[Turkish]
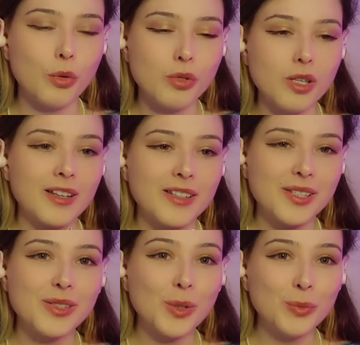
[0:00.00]
O yüzden
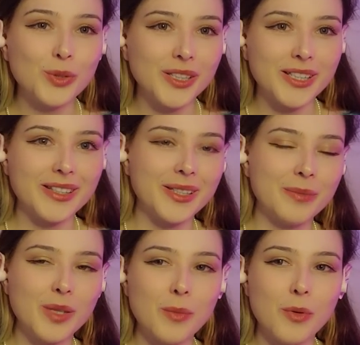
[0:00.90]
İstanbul'a
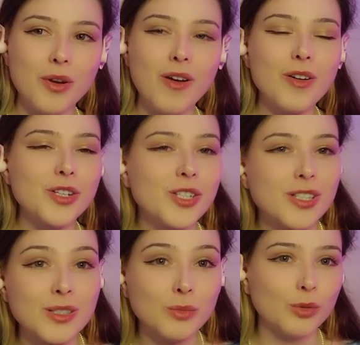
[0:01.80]
gittiğimde böyle
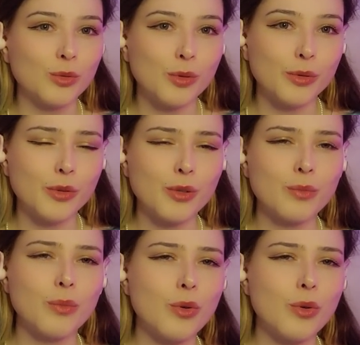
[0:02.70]
aşırı mutlu oluyorum.